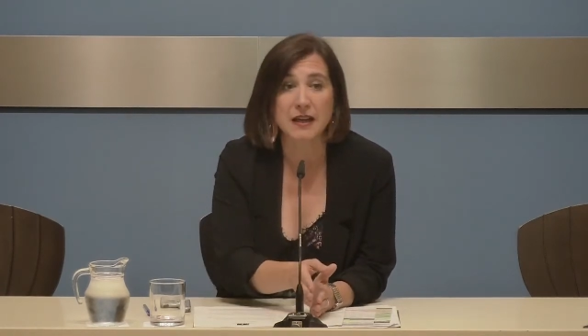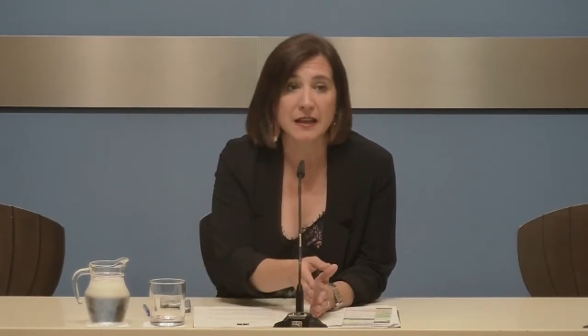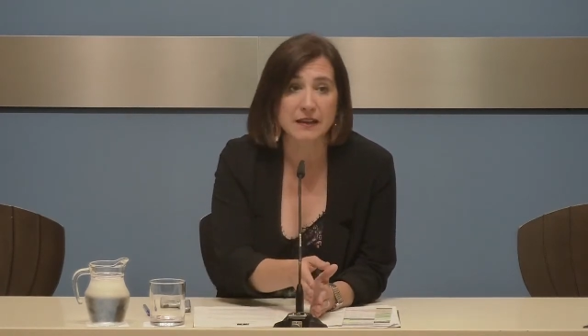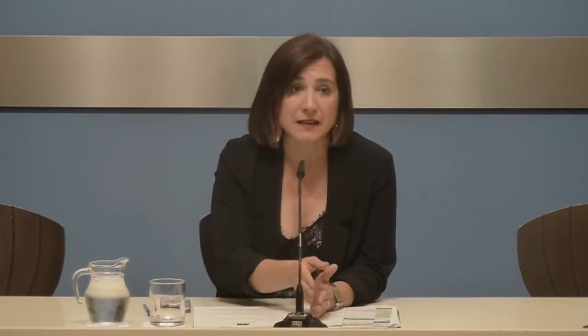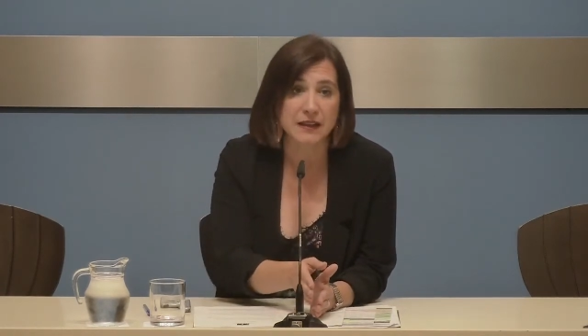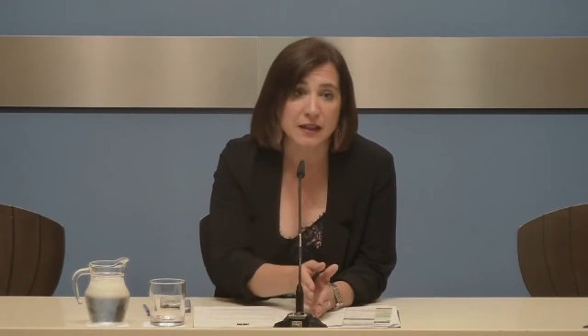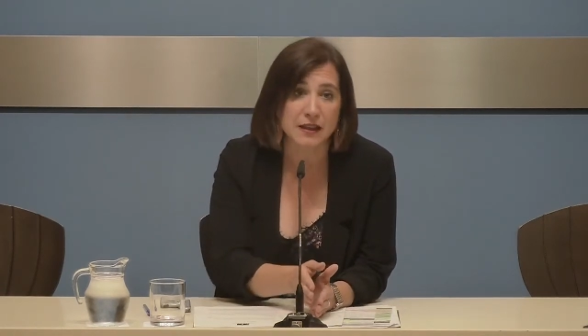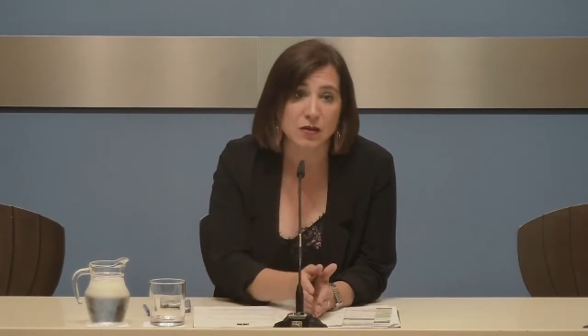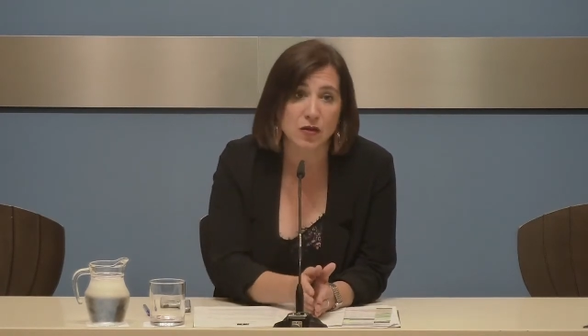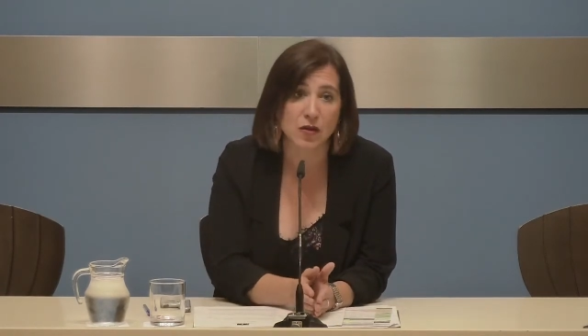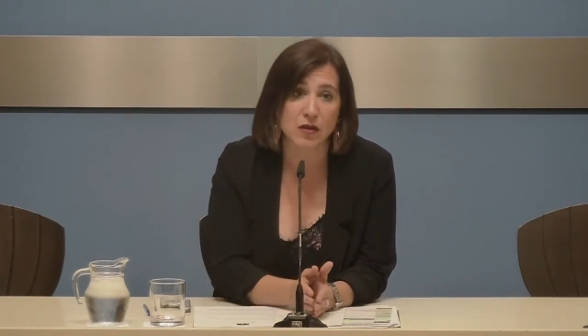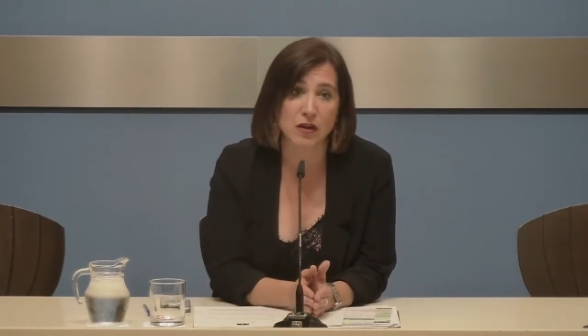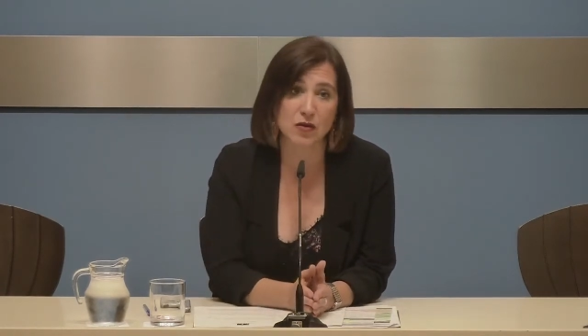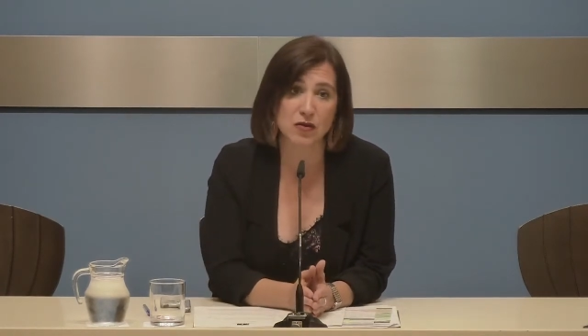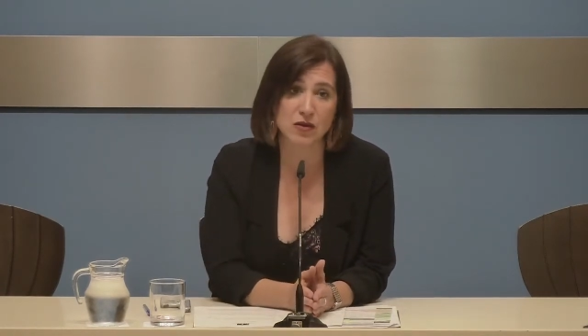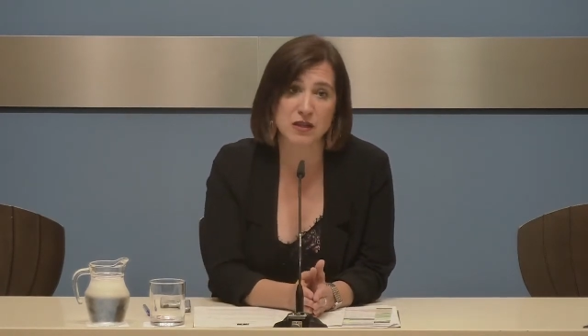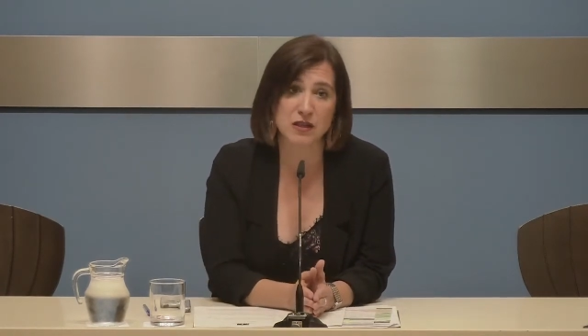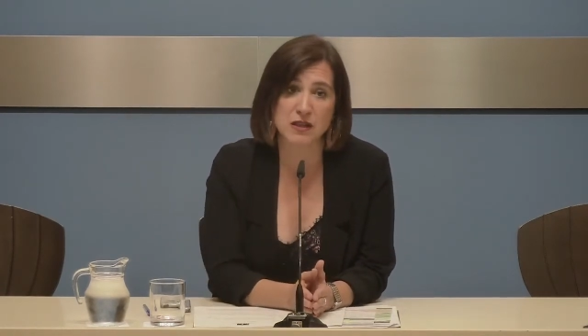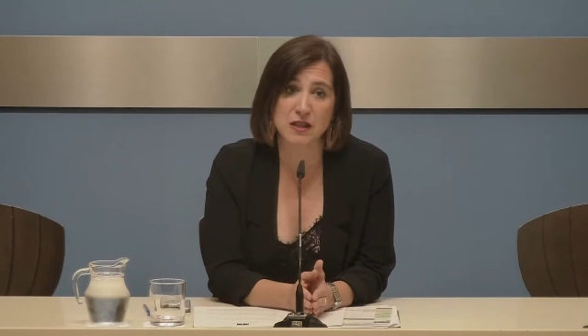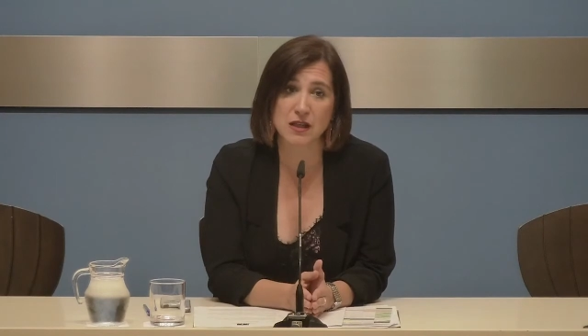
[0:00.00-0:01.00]
dentro de
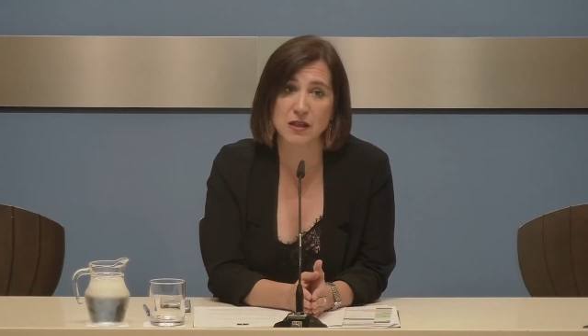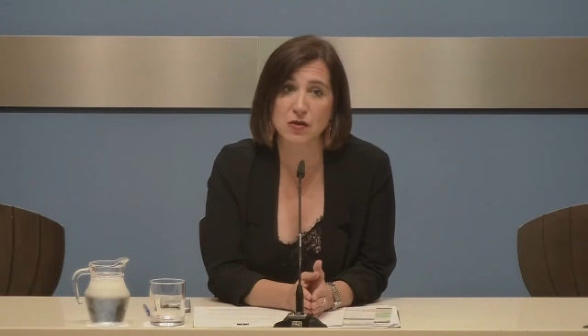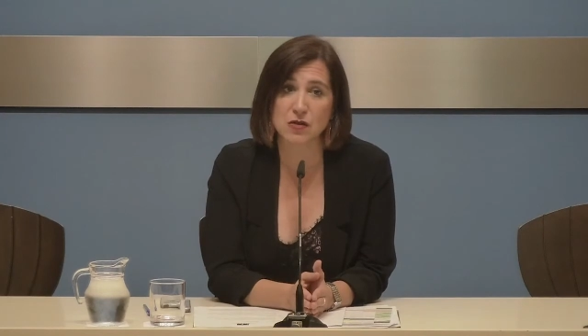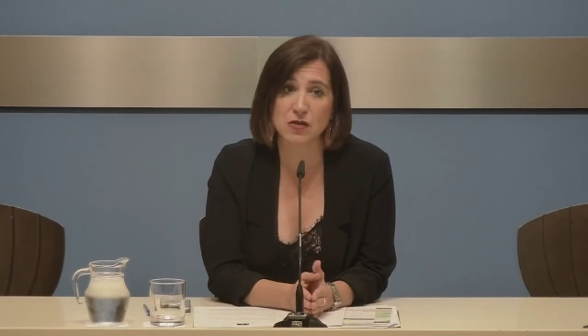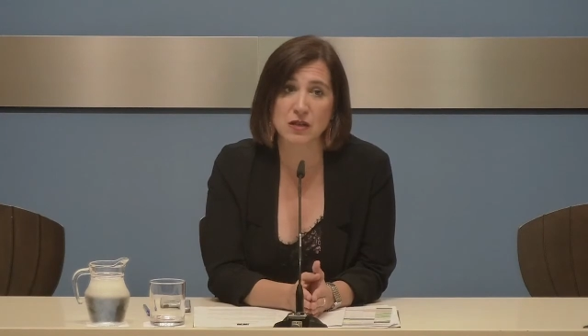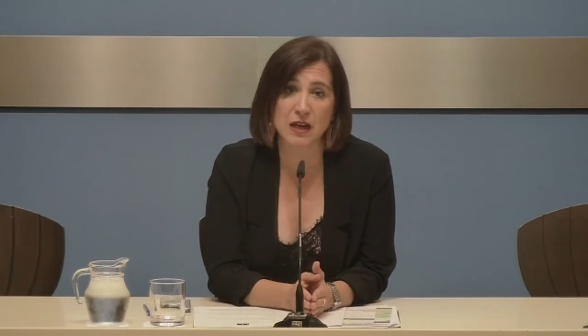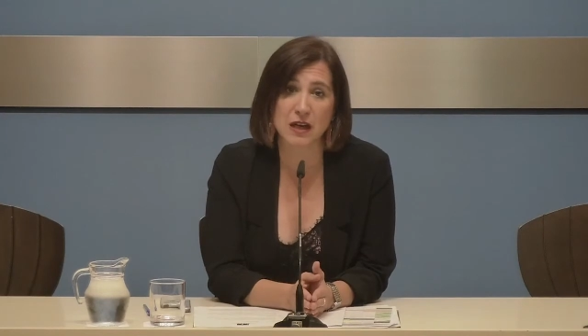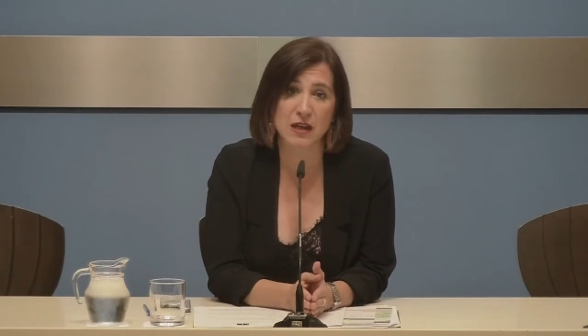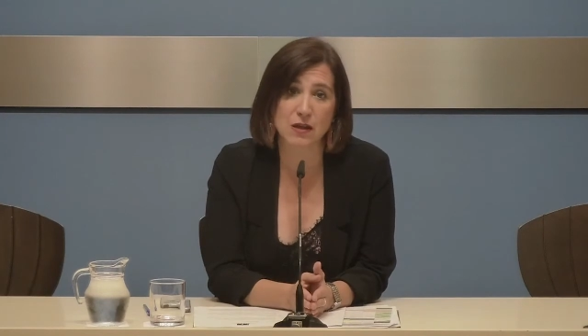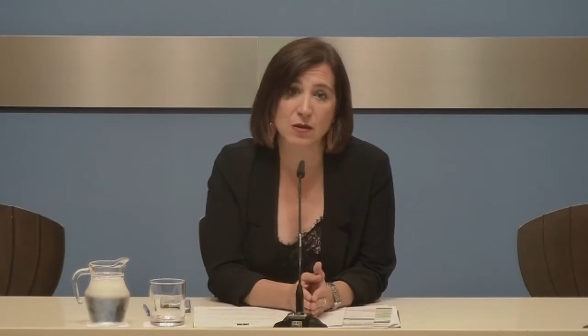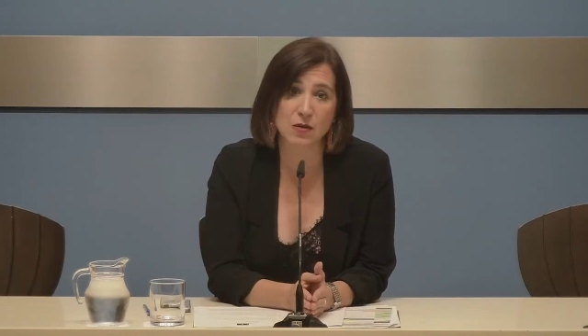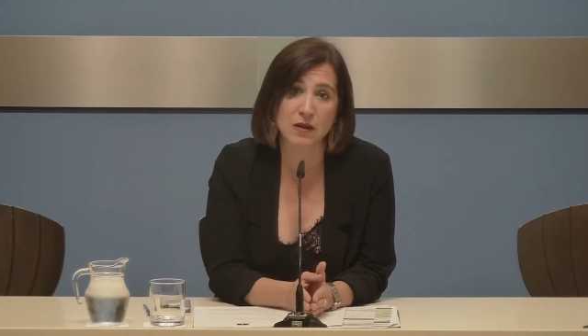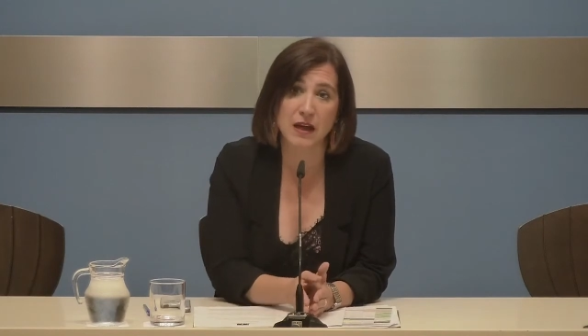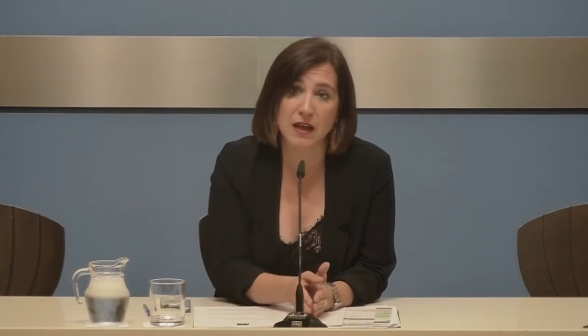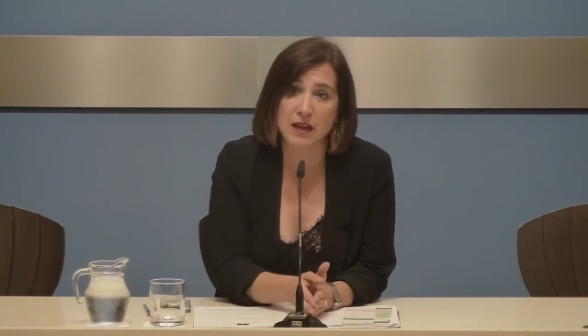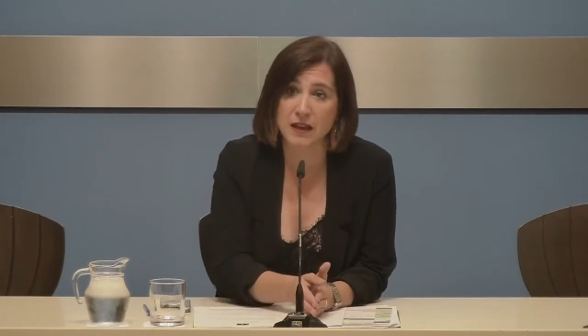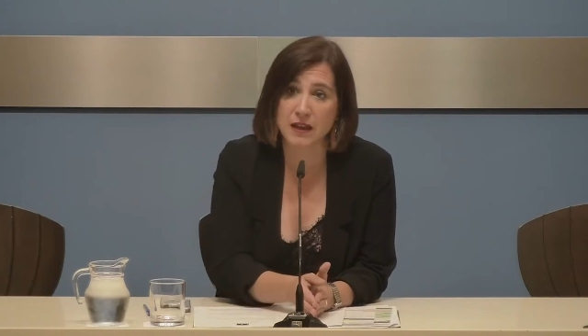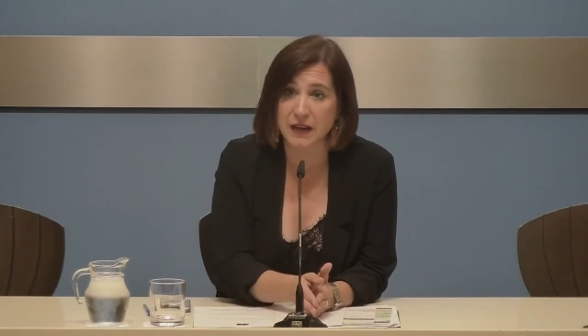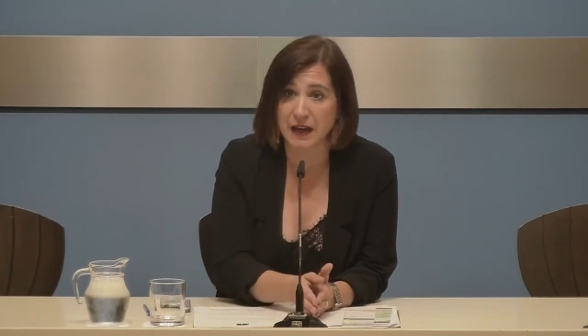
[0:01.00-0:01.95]
los distritos de la ciudad,